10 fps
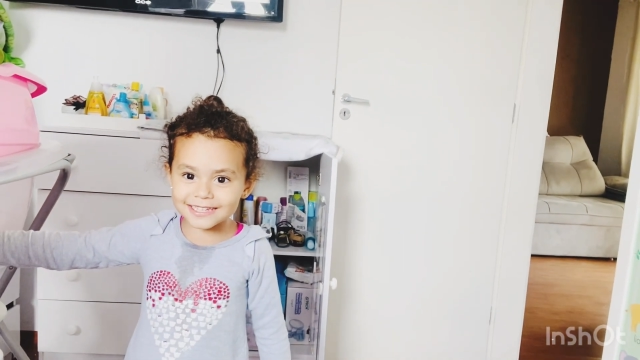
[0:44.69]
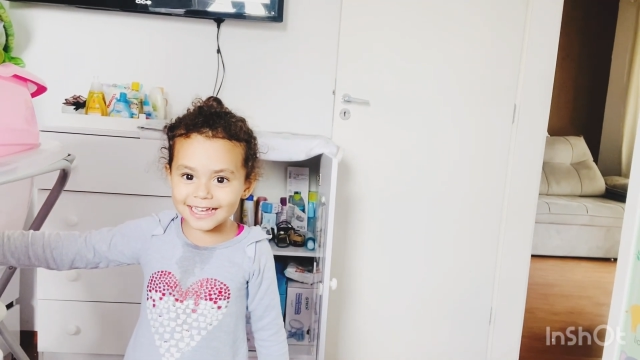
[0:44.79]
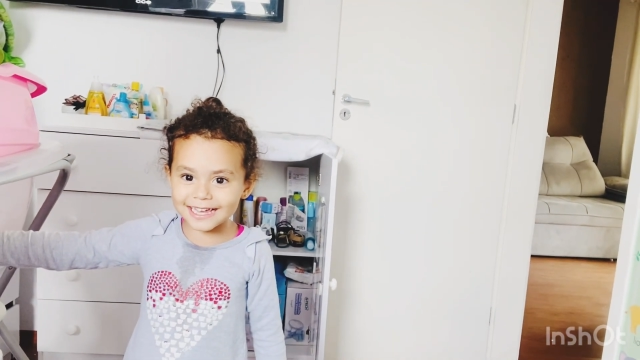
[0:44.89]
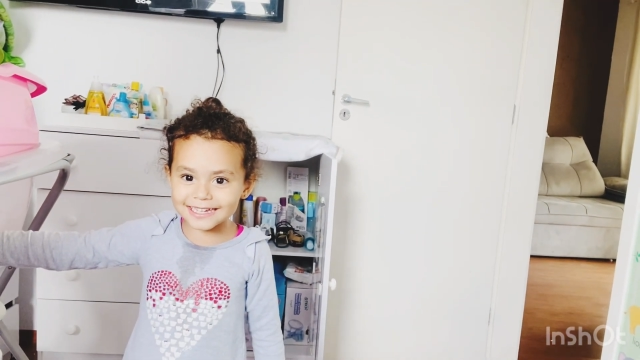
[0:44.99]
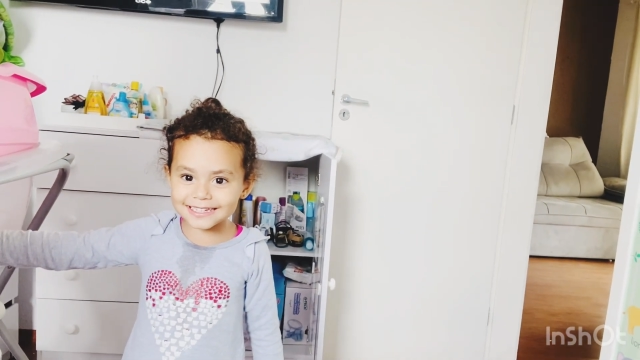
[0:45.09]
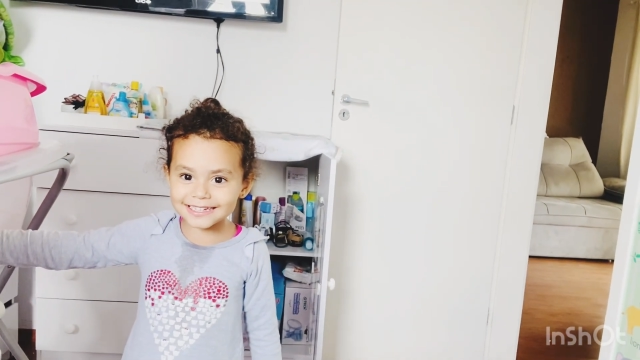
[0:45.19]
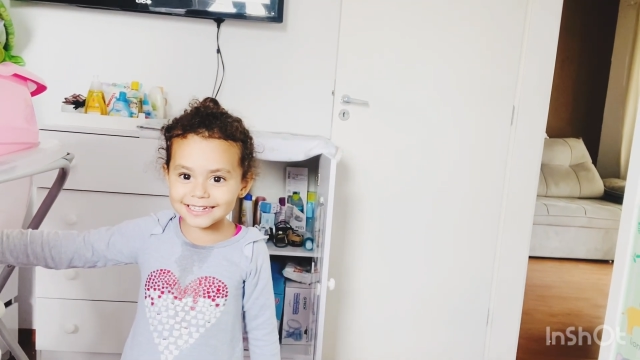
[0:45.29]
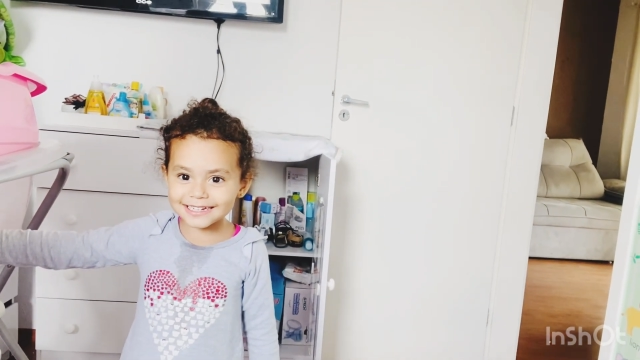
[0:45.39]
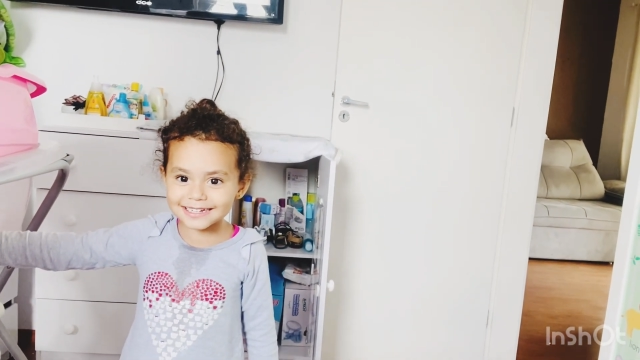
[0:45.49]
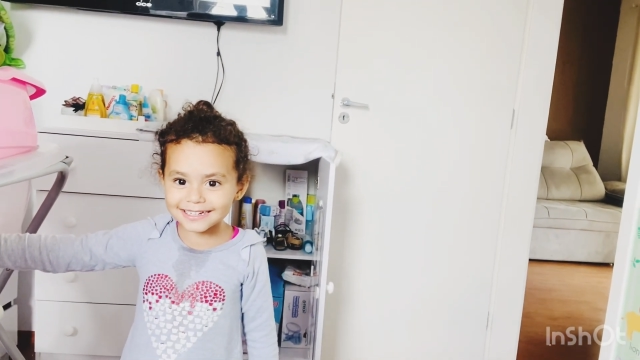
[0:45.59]
gente.
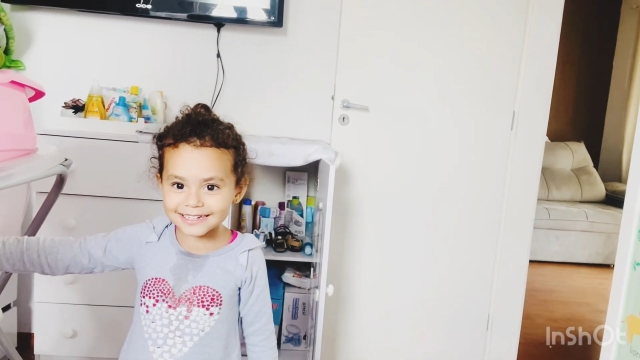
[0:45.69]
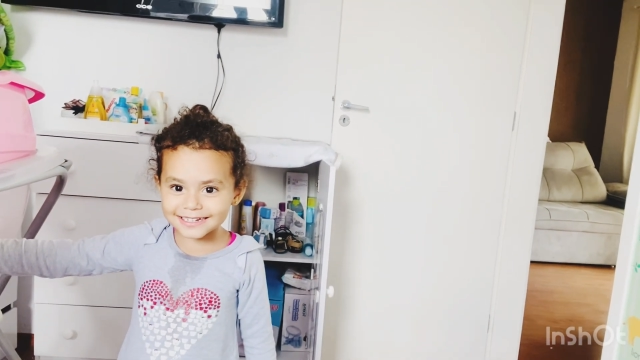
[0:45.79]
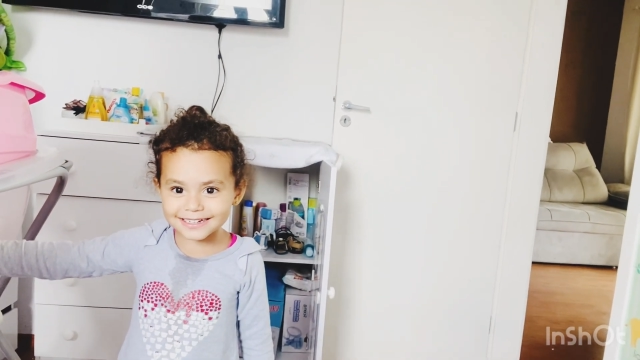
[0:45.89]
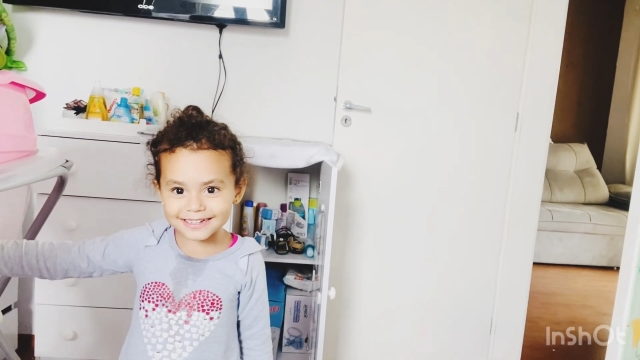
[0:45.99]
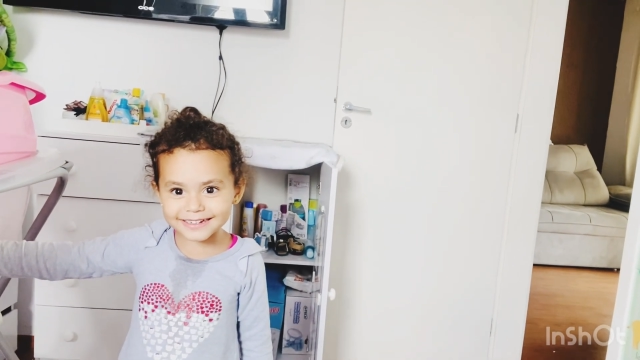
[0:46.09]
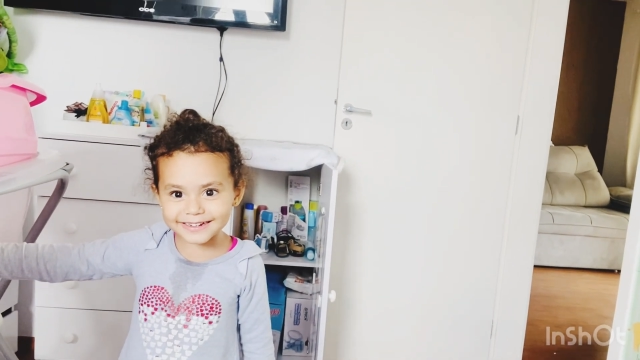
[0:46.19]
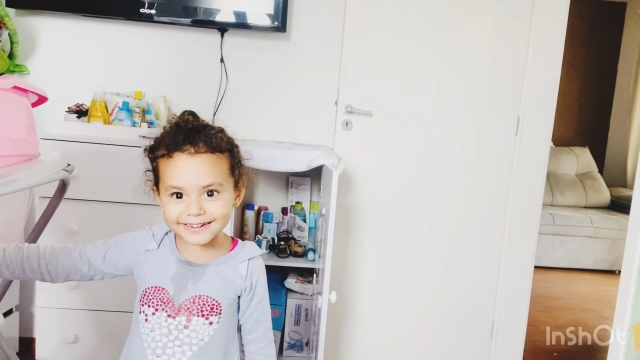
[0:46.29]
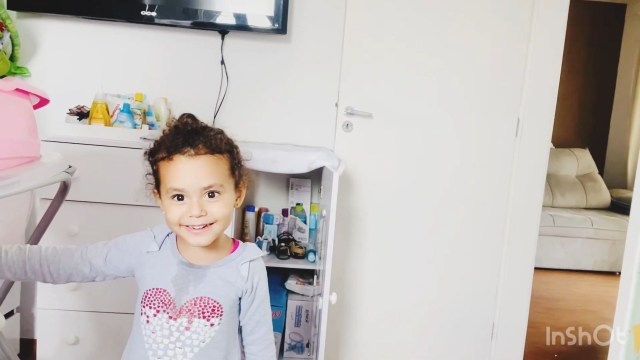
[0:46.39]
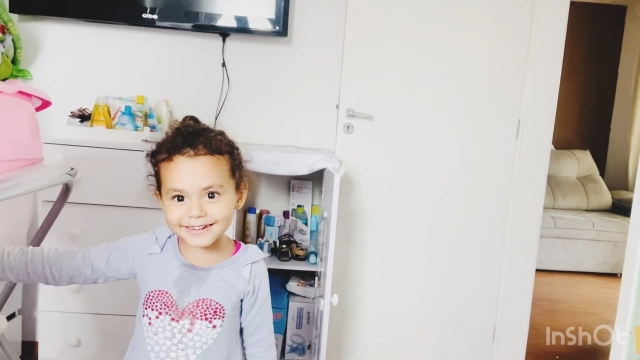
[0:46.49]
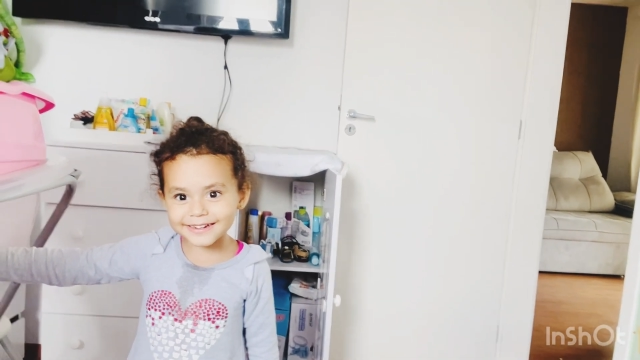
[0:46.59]
Por que que sua
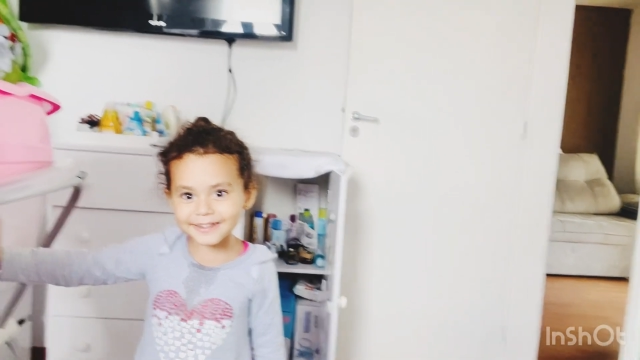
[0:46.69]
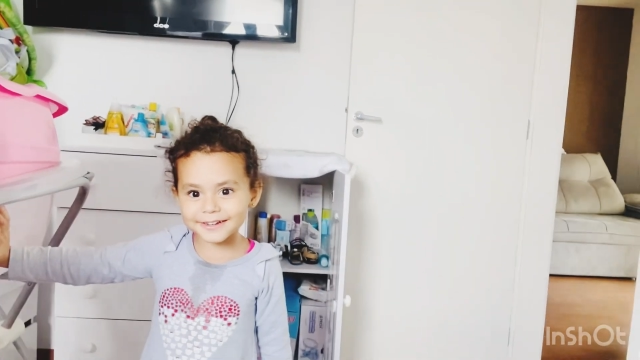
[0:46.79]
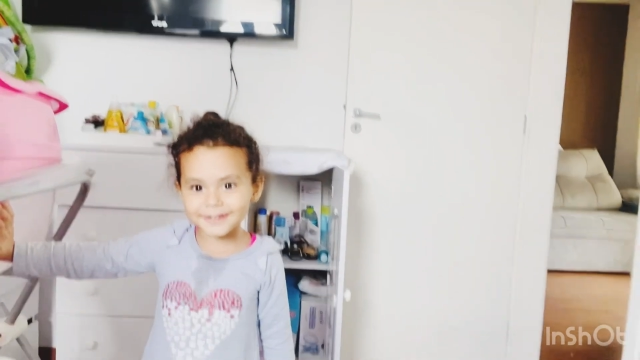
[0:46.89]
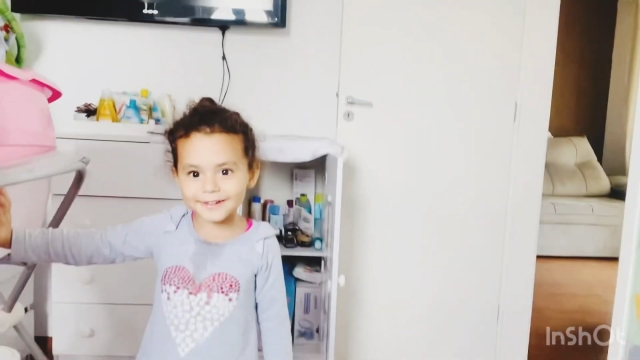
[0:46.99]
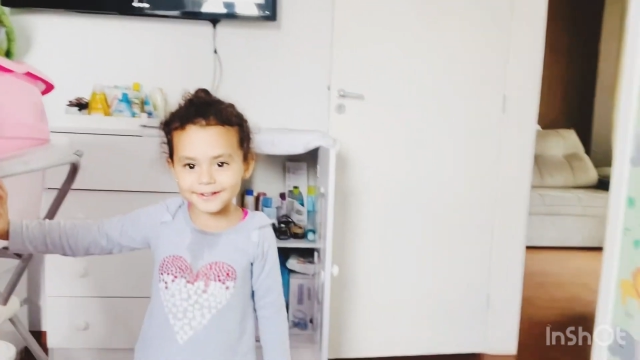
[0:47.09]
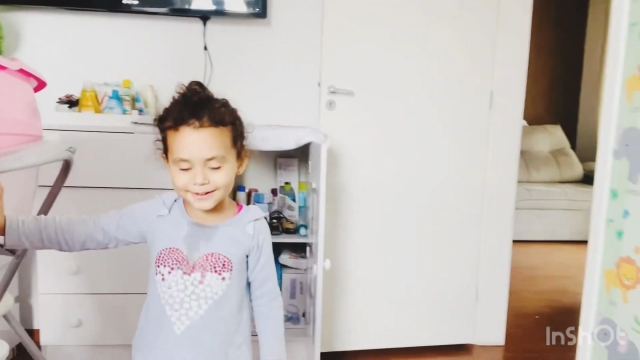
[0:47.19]
blusa tá molhada,